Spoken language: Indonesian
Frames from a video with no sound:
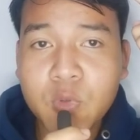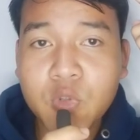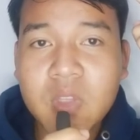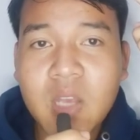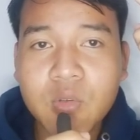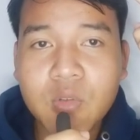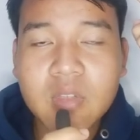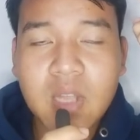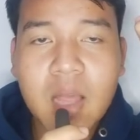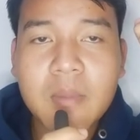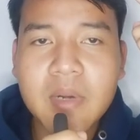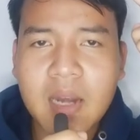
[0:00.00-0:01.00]
10 tahun
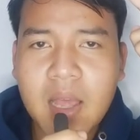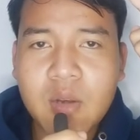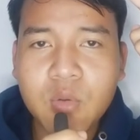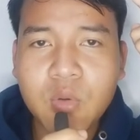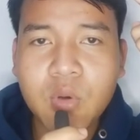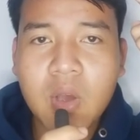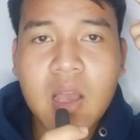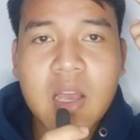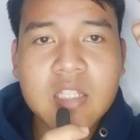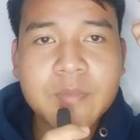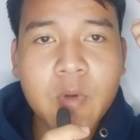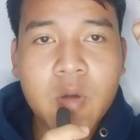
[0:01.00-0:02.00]
telah berlalu,
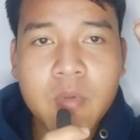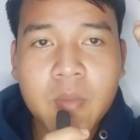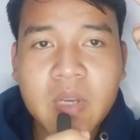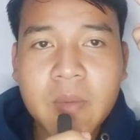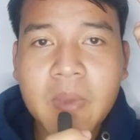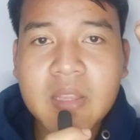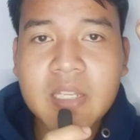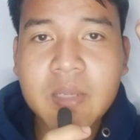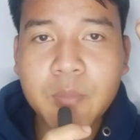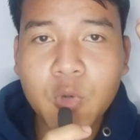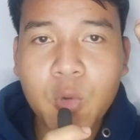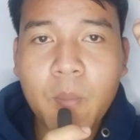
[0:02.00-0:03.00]
SpongeBob dan
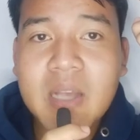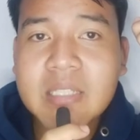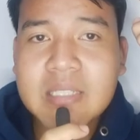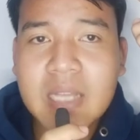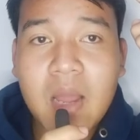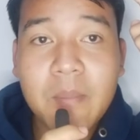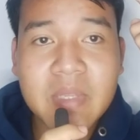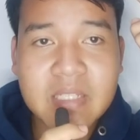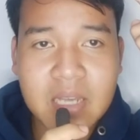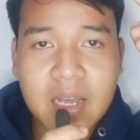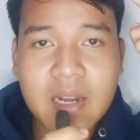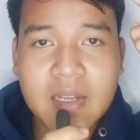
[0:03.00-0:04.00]
Patrick pun masih dalam
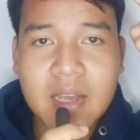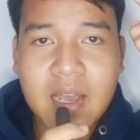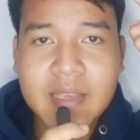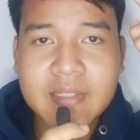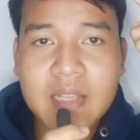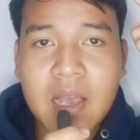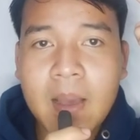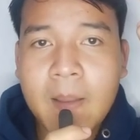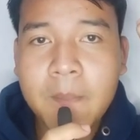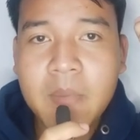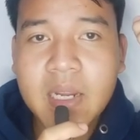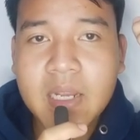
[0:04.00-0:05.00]
penjara guys.
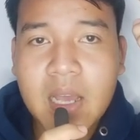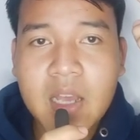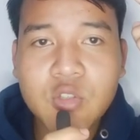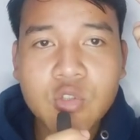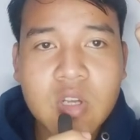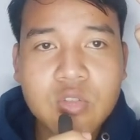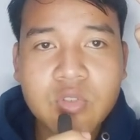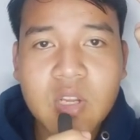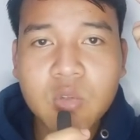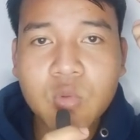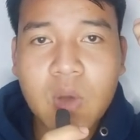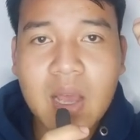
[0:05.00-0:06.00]
Mereka juga
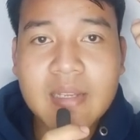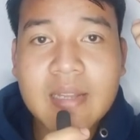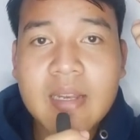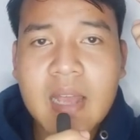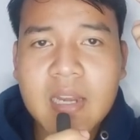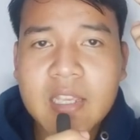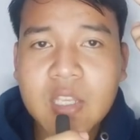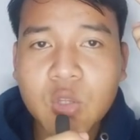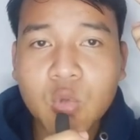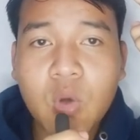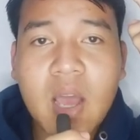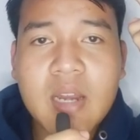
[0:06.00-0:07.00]
sudah tua dan hari
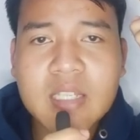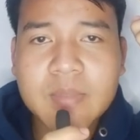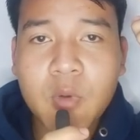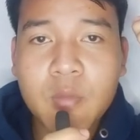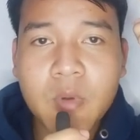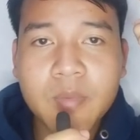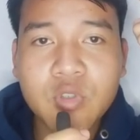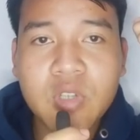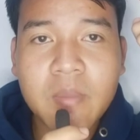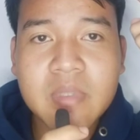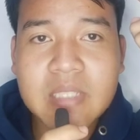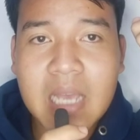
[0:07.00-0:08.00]
itu anak SpongeBob
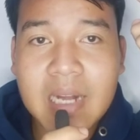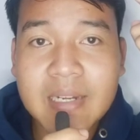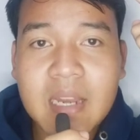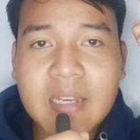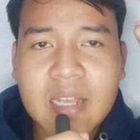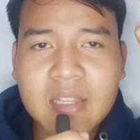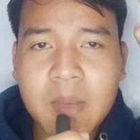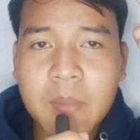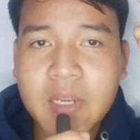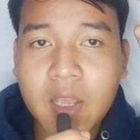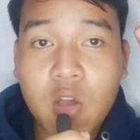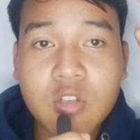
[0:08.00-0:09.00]
sudah besar dan
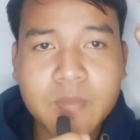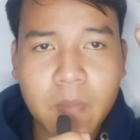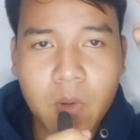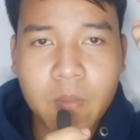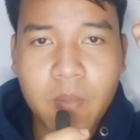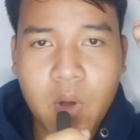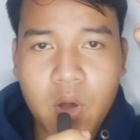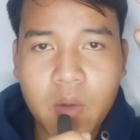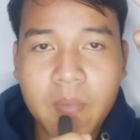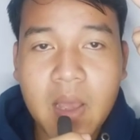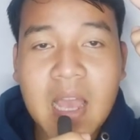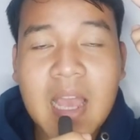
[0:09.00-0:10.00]
datang menengok
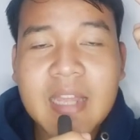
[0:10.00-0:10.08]
SpongeBob.